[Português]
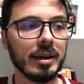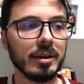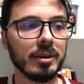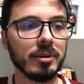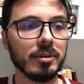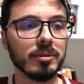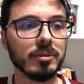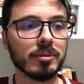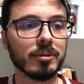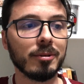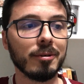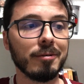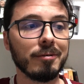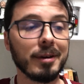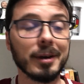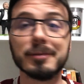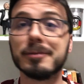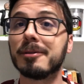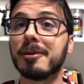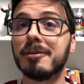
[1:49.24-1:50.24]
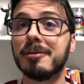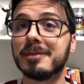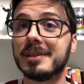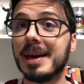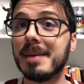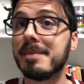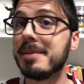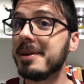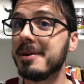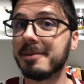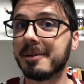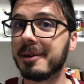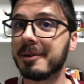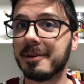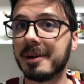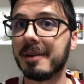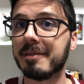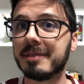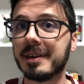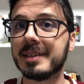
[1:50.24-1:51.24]
eu confesso que eu não sabia o que,
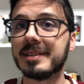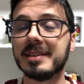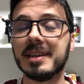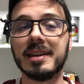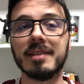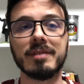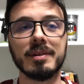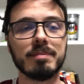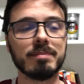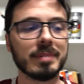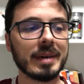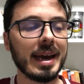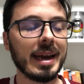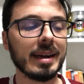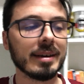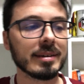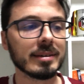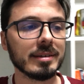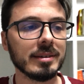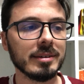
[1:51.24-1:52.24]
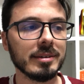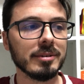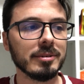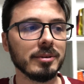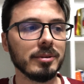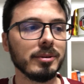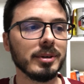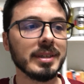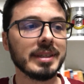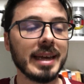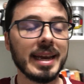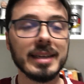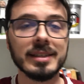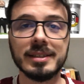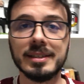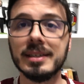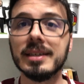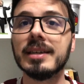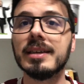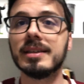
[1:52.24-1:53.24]
eu ia fazer, né? Falei, cara, eu
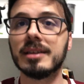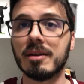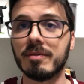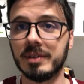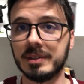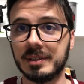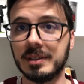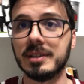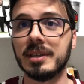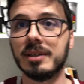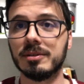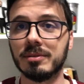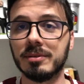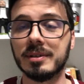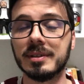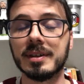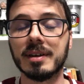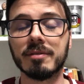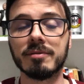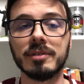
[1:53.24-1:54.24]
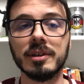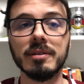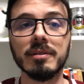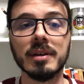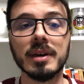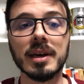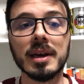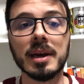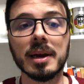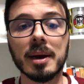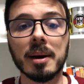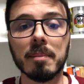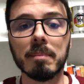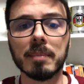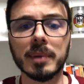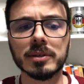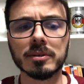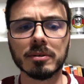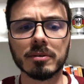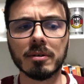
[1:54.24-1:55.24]
entendi que talvez seja esse o desafio,
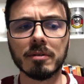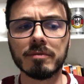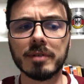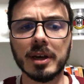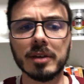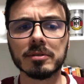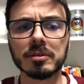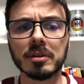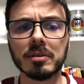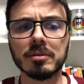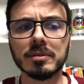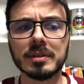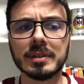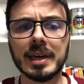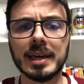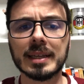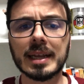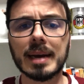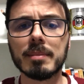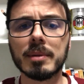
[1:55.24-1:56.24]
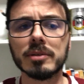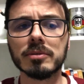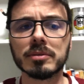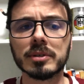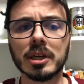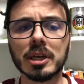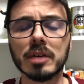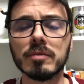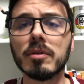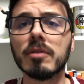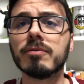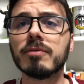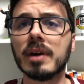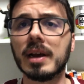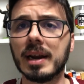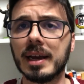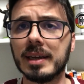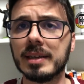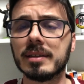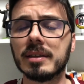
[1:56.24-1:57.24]
mas eu confesso que eu não sei, tá? Mas o que, que eu vou
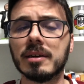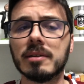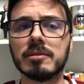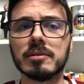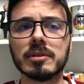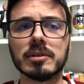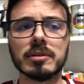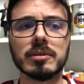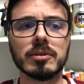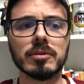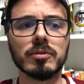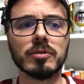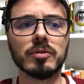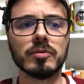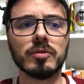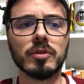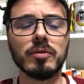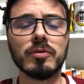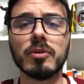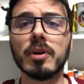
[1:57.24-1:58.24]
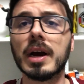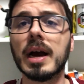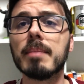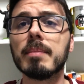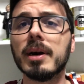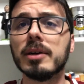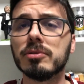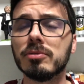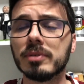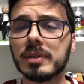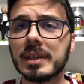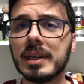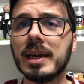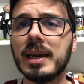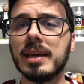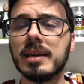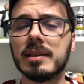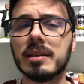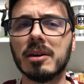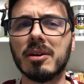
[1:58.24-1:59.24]
falar então? Eu, vou focar mais o que
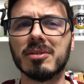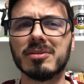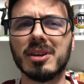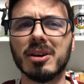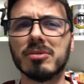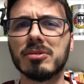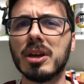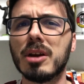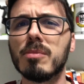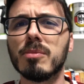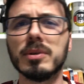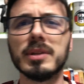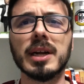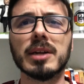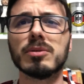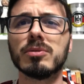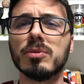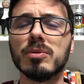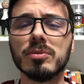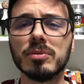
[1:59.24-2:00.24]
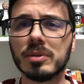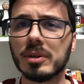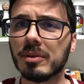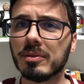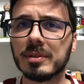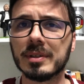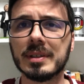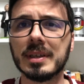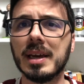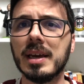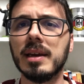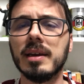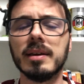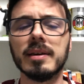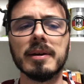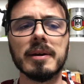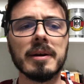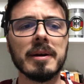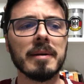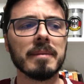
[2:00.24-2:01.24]
então? Será que eu tenho que mudar tudo o que eu sei,
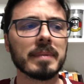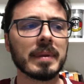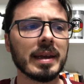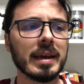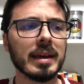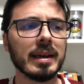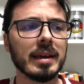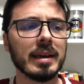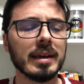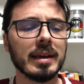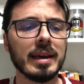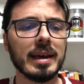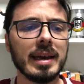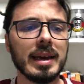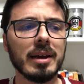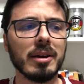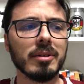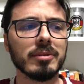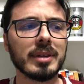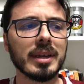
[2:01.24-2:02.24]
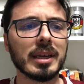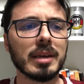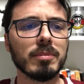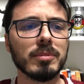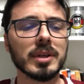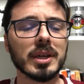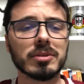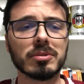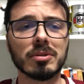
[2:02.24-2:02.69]
né? É, eu tenho que mudar